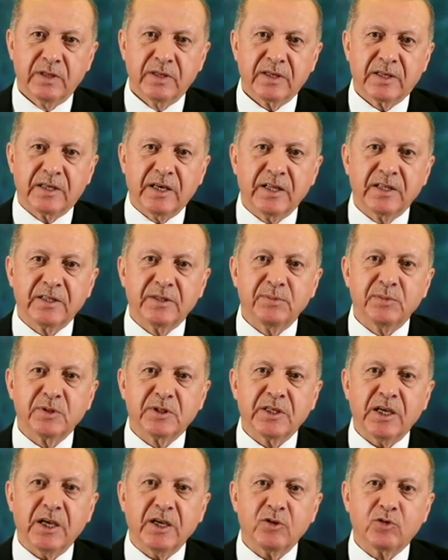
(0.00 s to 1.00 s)

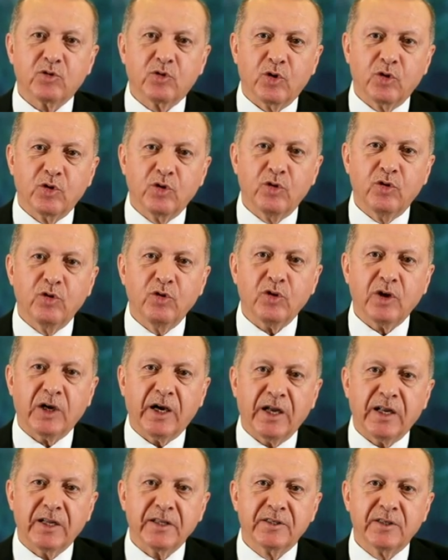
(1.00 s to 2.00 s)
kendimize gönüllü
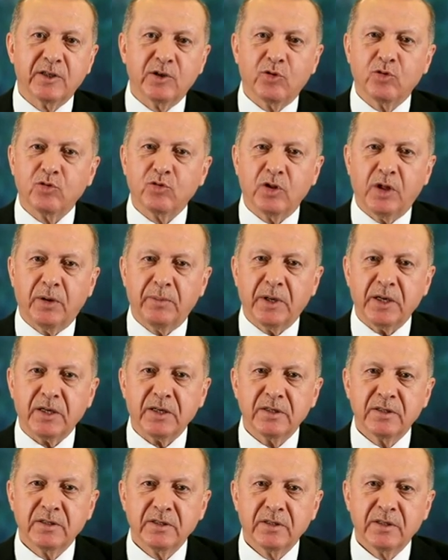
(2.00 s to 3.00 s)
karantina
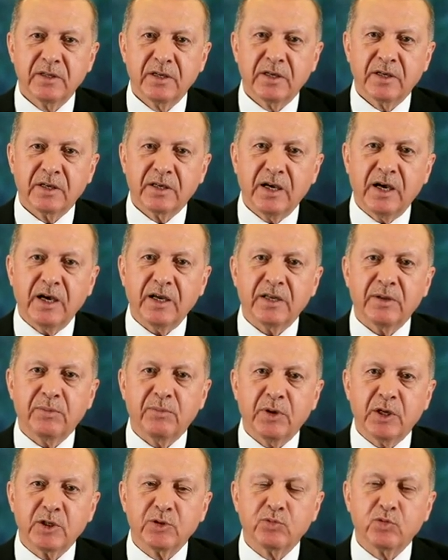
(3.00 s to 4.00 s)
uygulamak yani
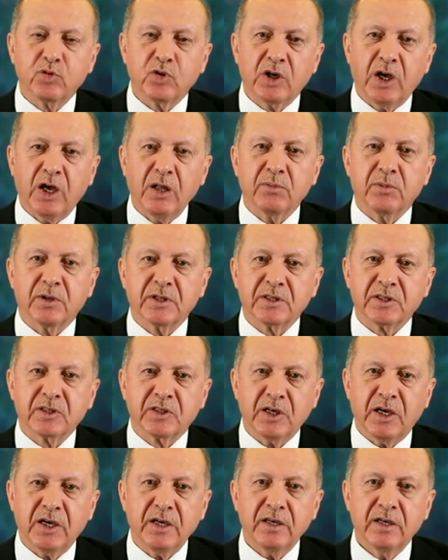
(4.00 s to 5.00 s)
mecbur
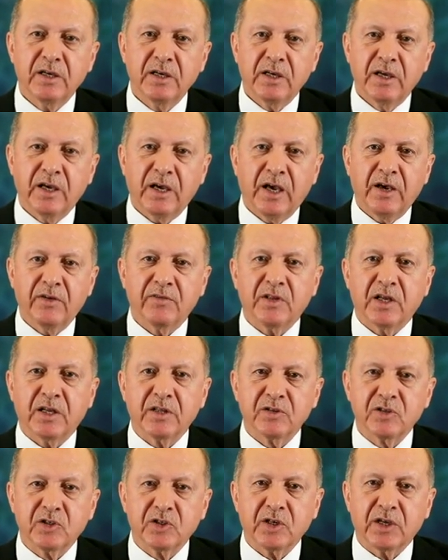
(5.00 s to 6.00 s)
kalmadıkça
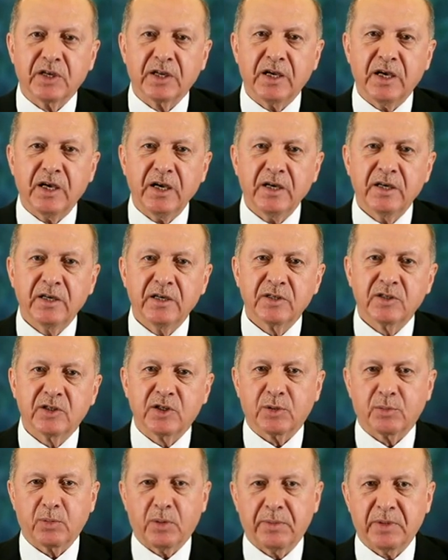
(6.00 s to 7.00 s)
evden dışarıya
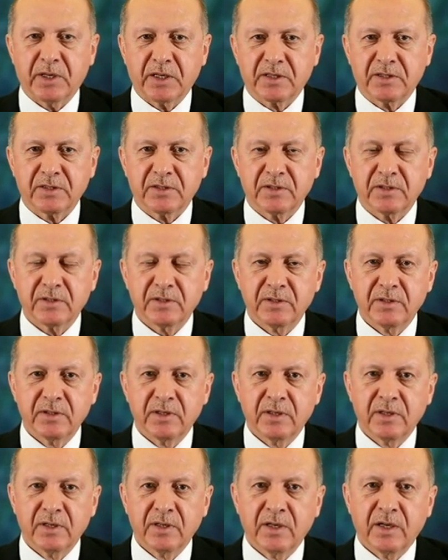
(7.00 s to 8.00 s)
çıkmamaktır.
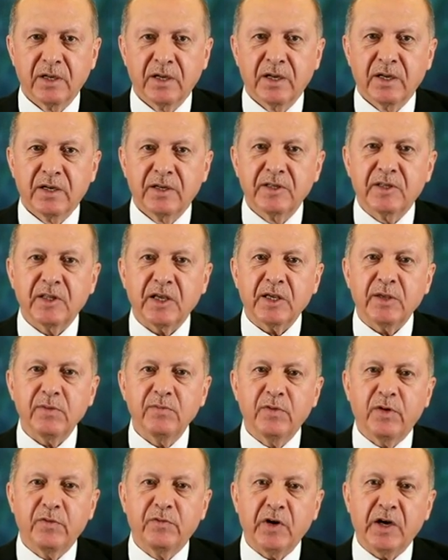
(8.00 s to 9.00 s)
Nitekim
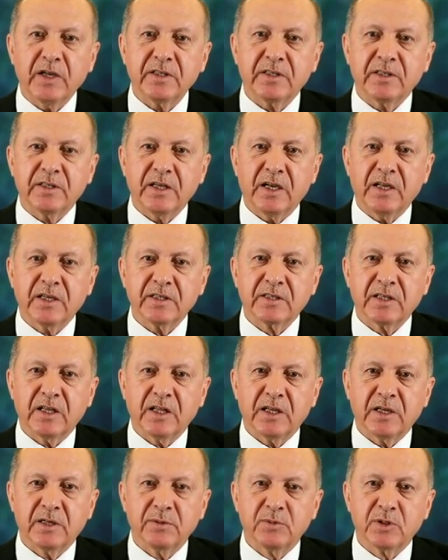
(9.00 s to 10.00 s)
vefat eden
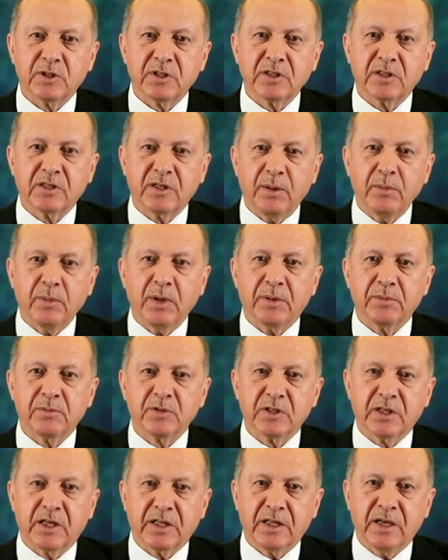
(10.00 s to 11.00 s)
hastalarımızın
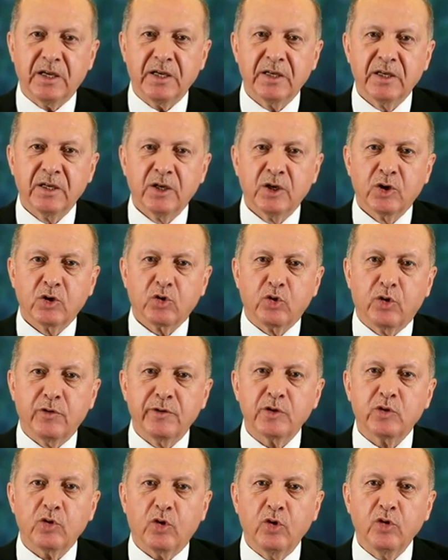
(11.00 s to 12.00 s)
tamamında da
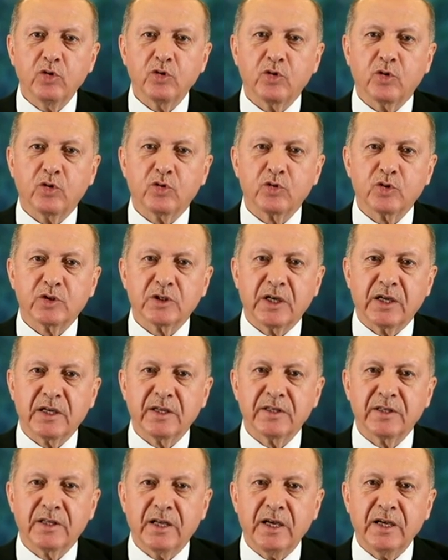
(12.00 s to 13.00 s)
COVID-19
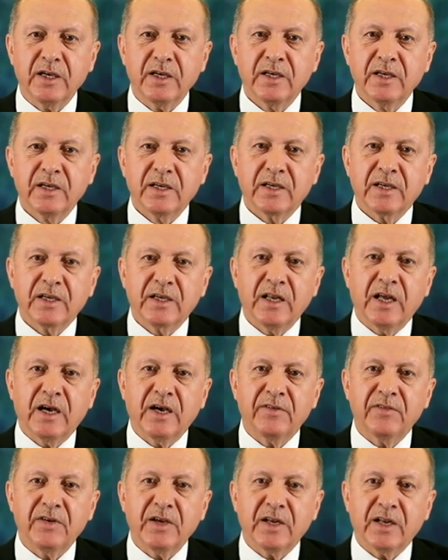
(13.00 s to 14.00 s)
yanında
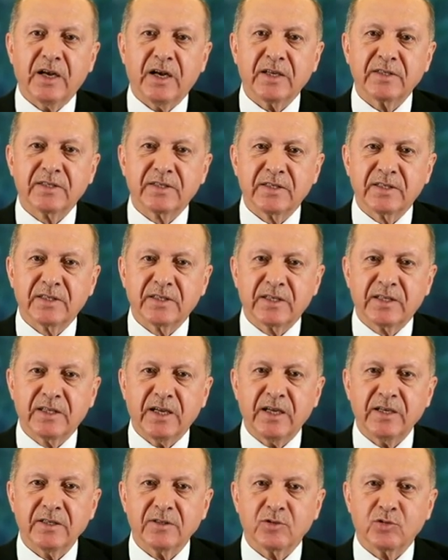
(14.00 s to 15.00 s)
ilave
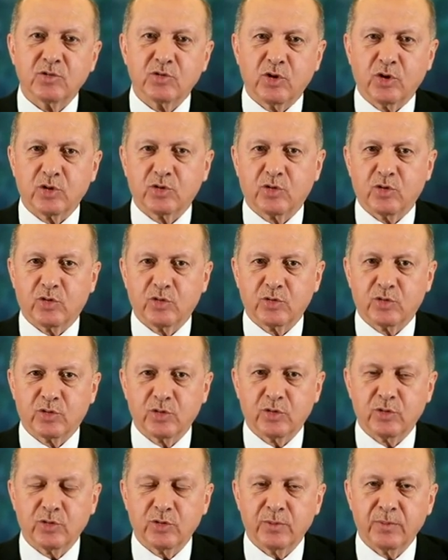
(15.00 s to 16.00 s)
rahatsızlıklar söz
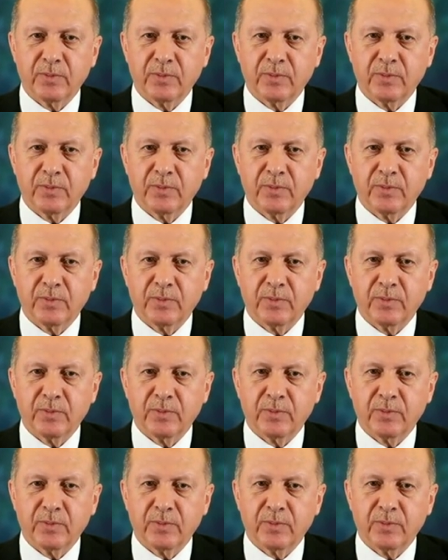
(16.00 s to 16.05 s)
konusuydu.